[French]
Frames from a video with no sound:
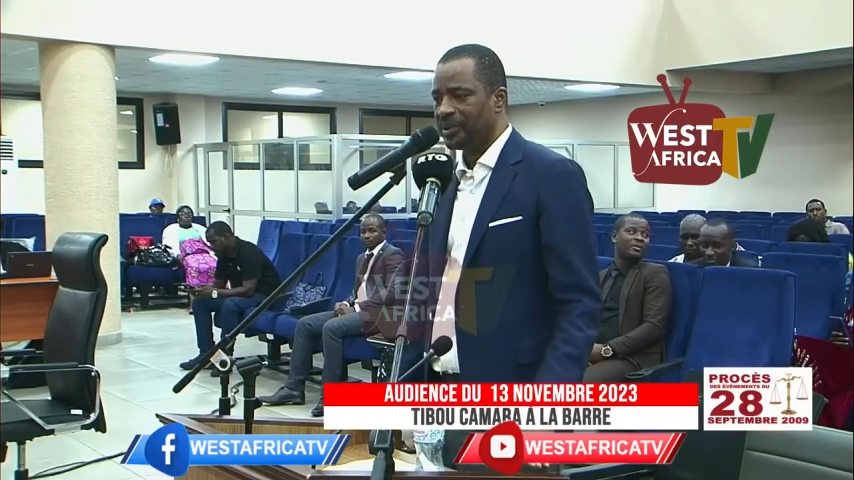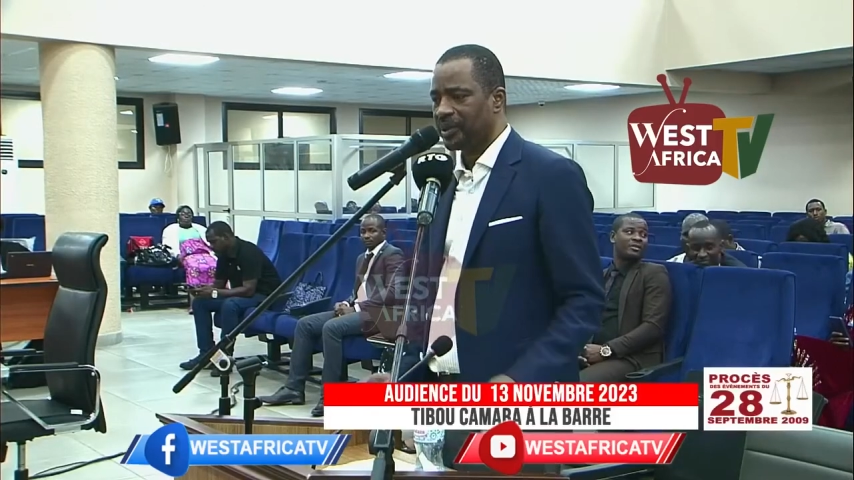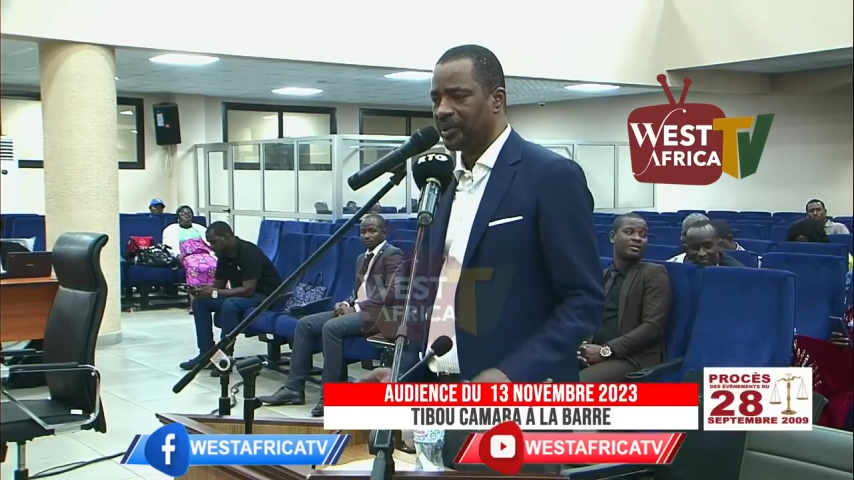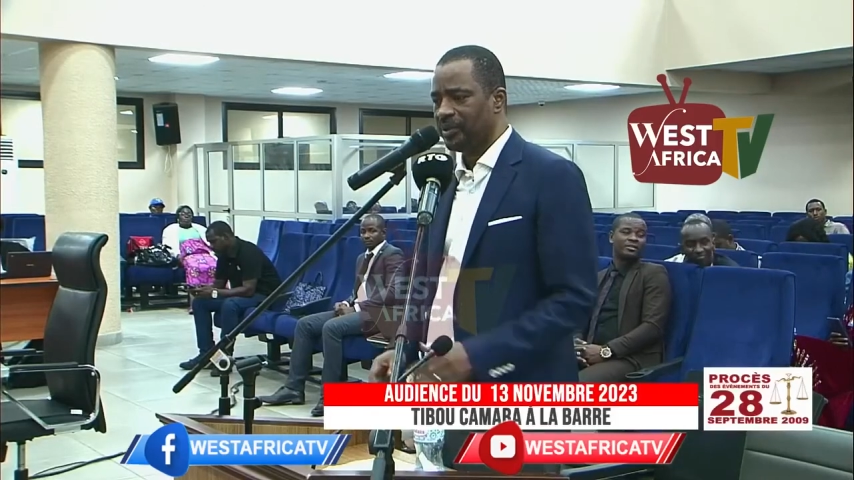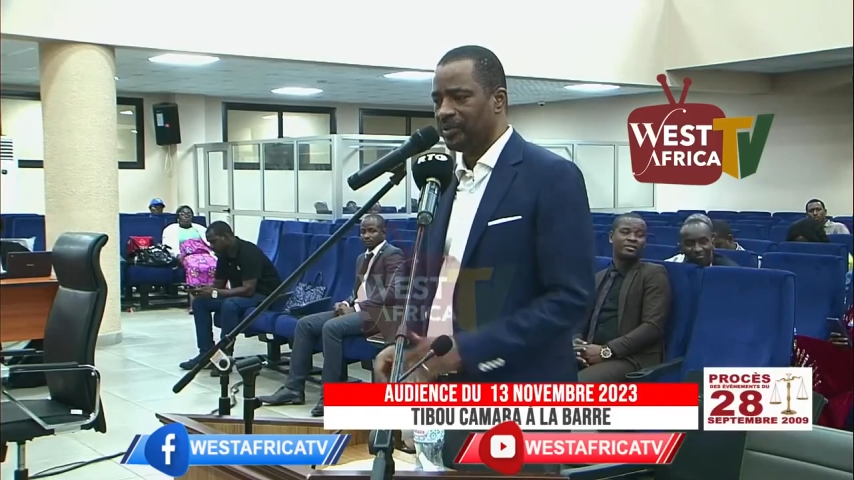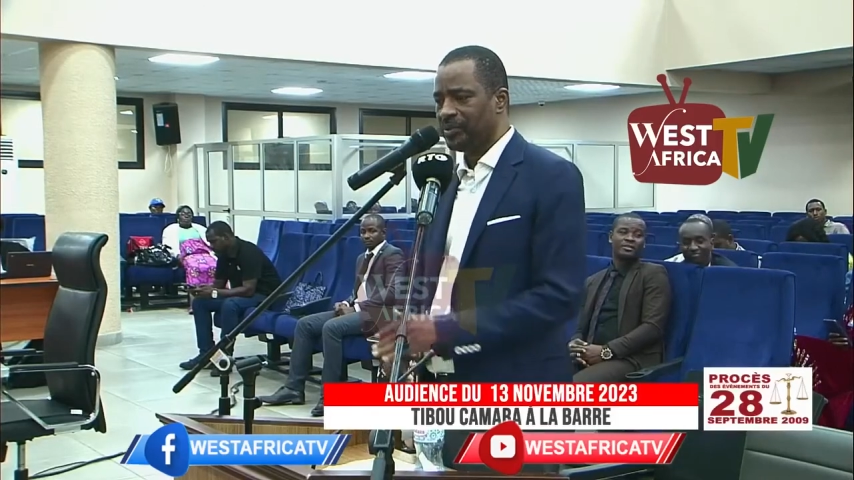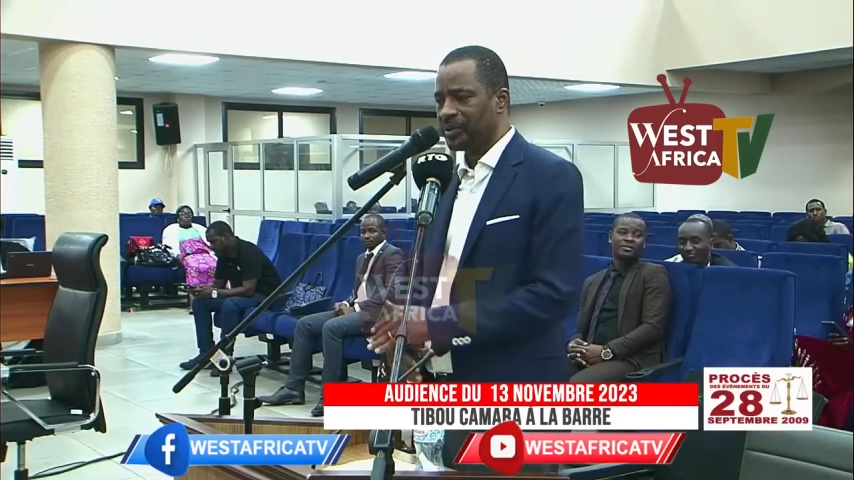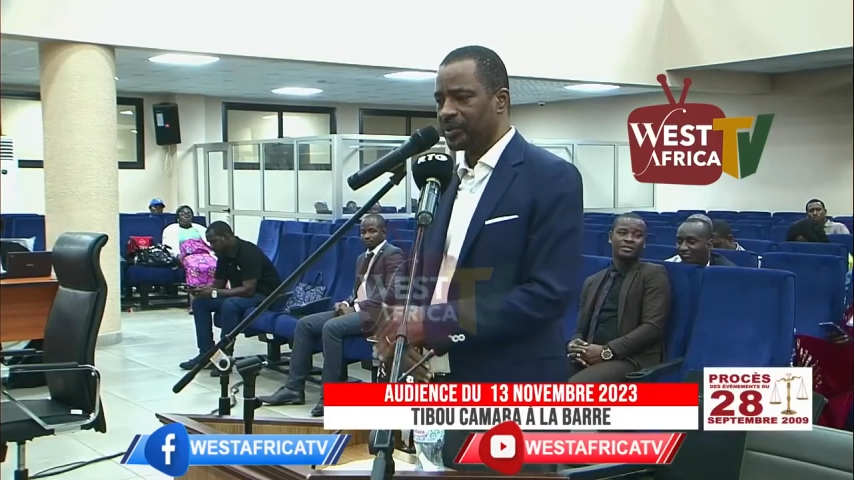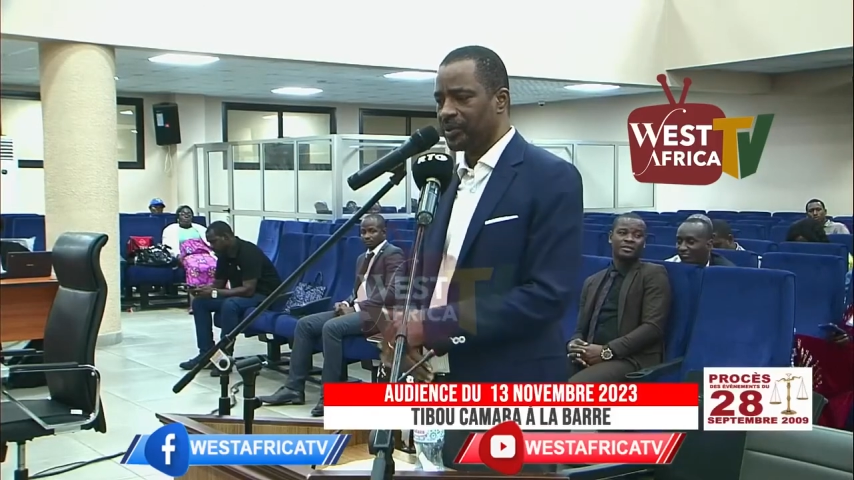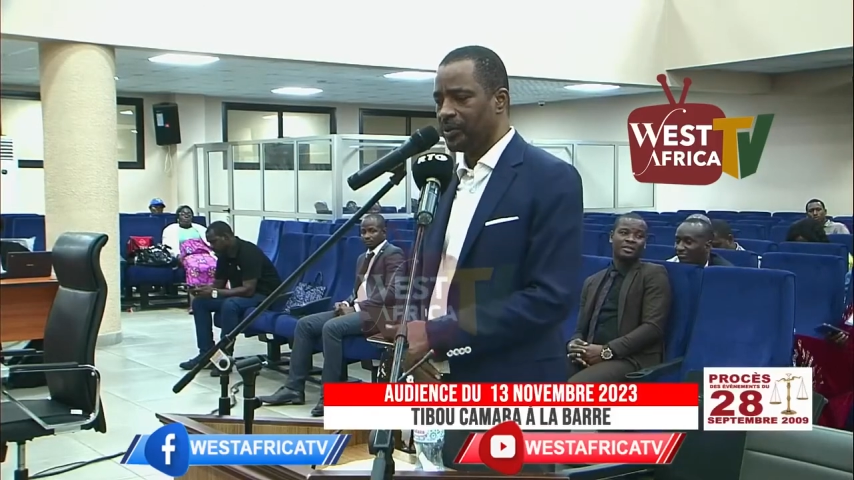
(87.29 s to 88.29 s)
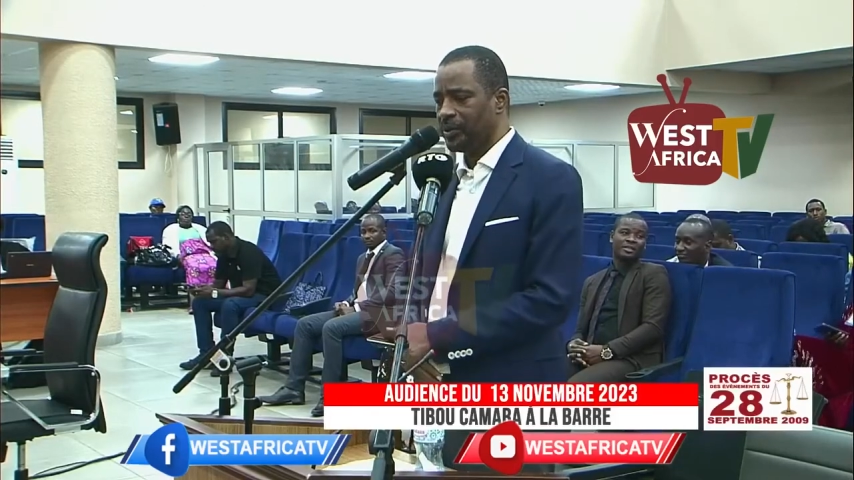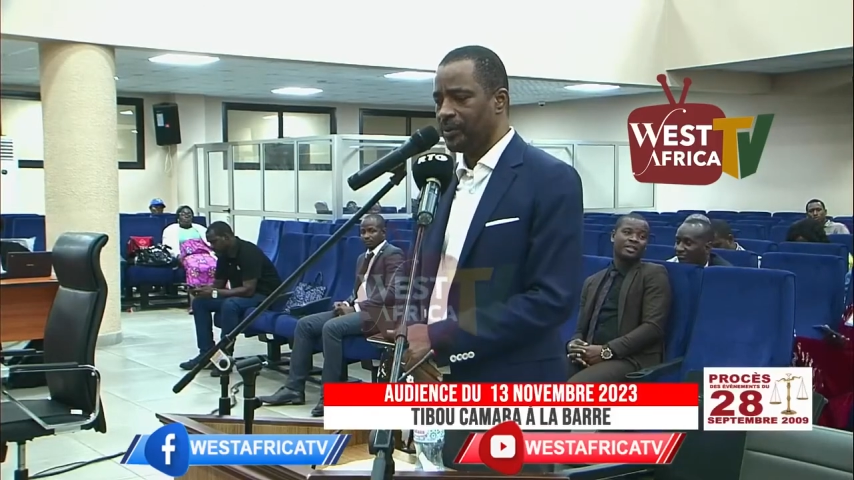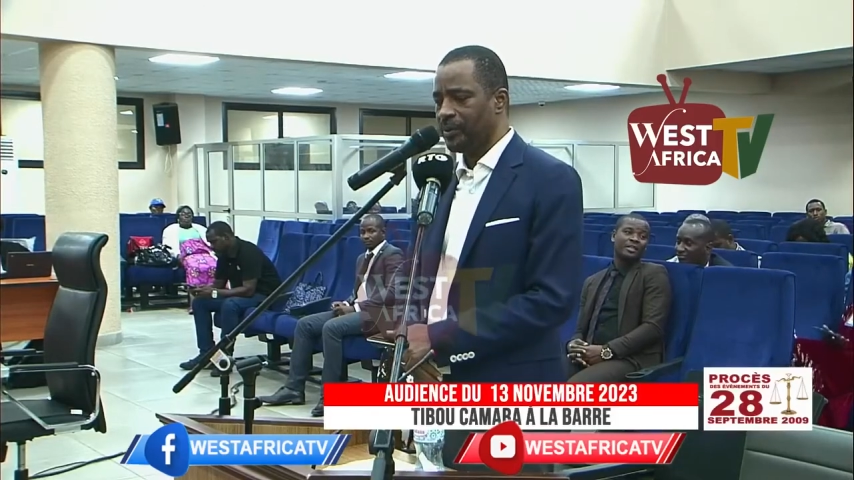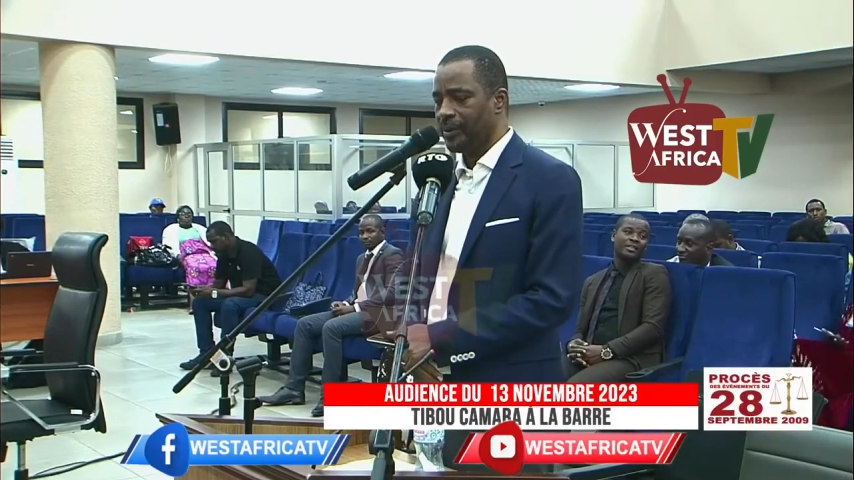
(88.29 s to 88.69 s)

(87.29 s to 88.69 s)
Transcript: très long parce que